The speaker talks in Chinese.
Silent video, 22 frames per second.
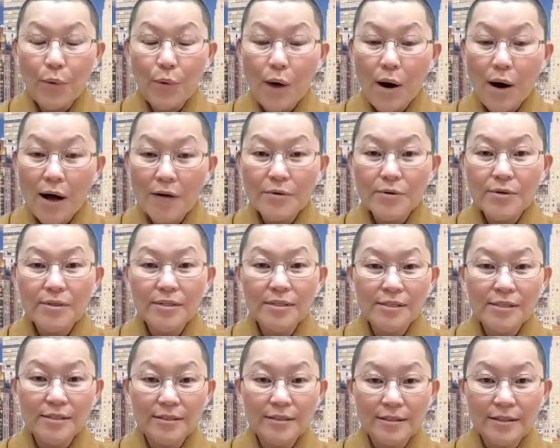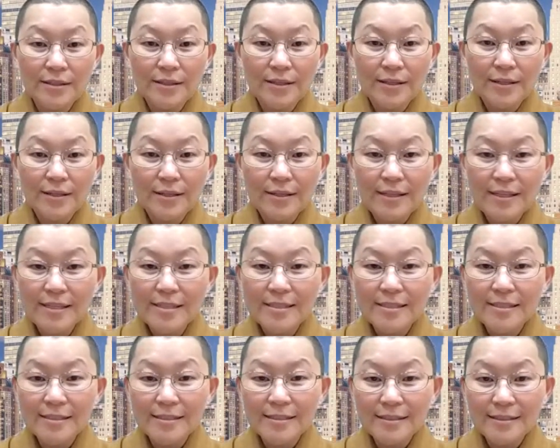跨越了那
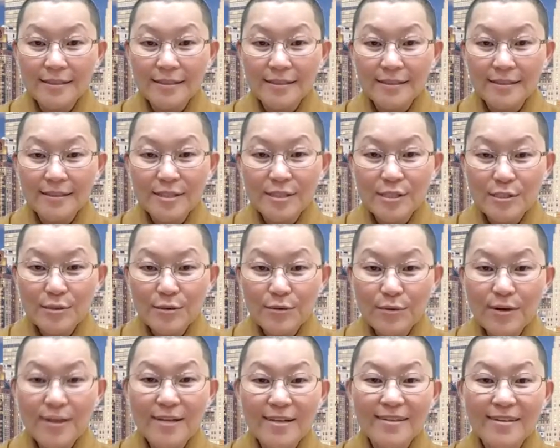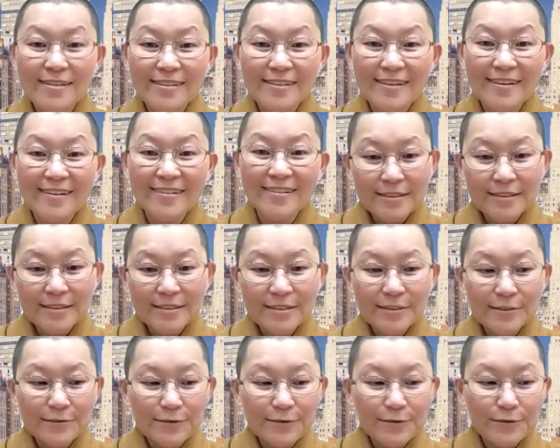个智慧，
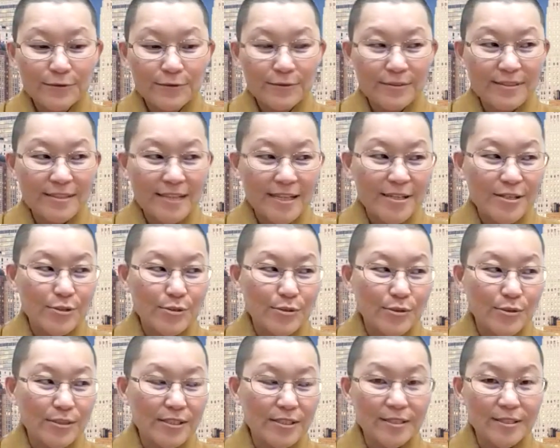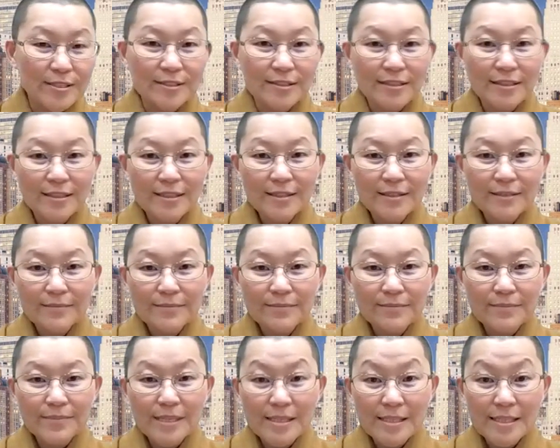师父在说的
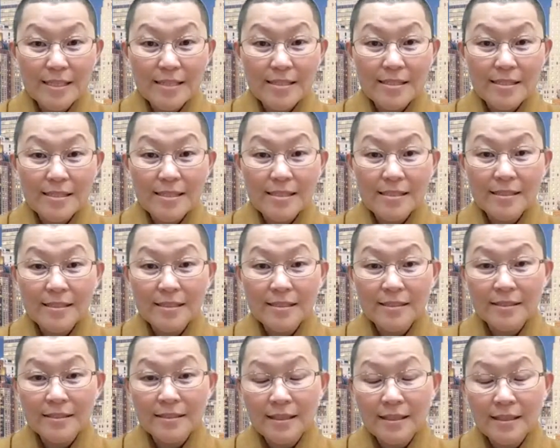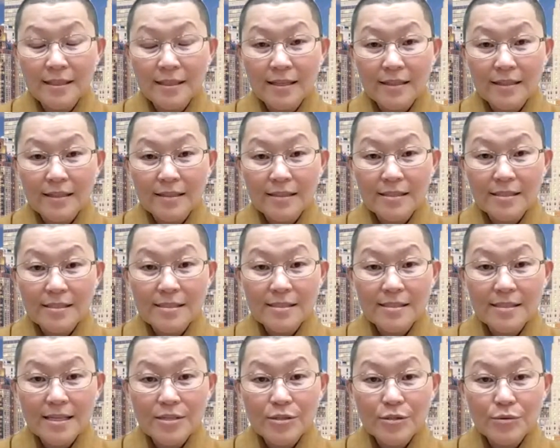平常心的，也
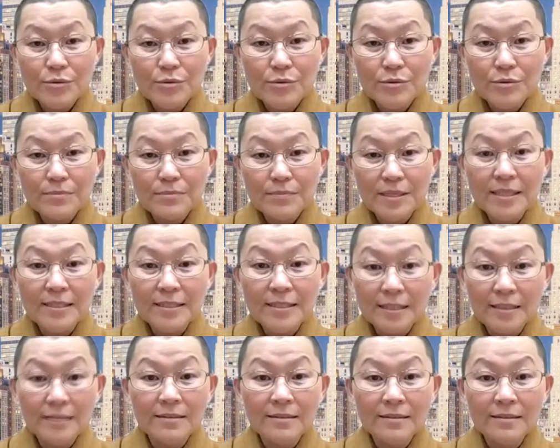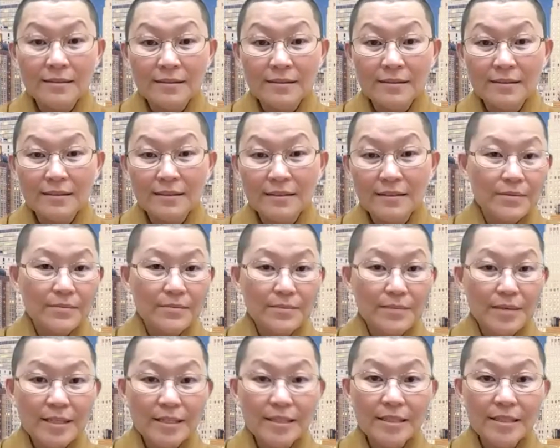是在说平等，
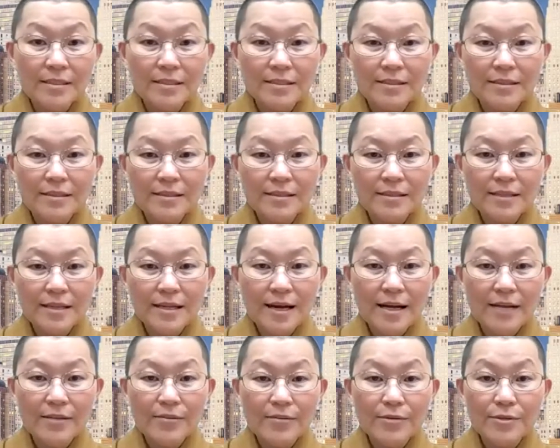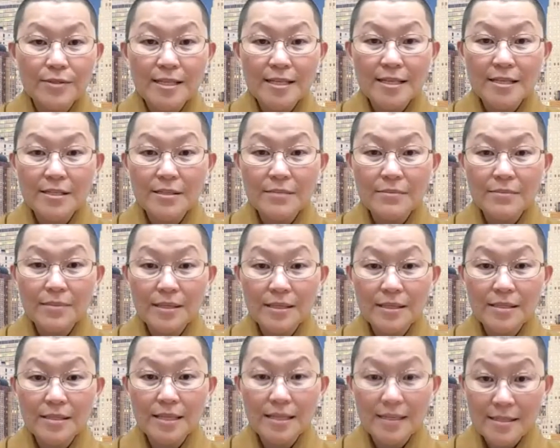平等也涵括在于
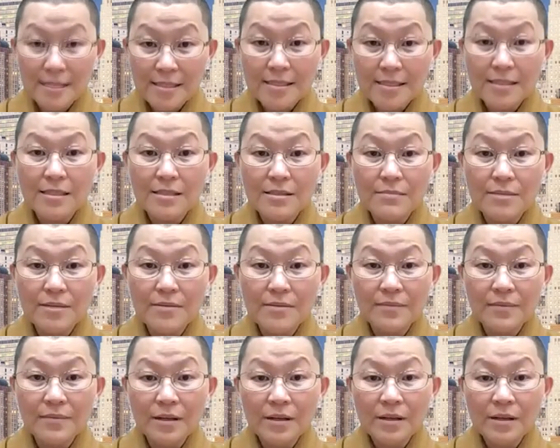平常心里面。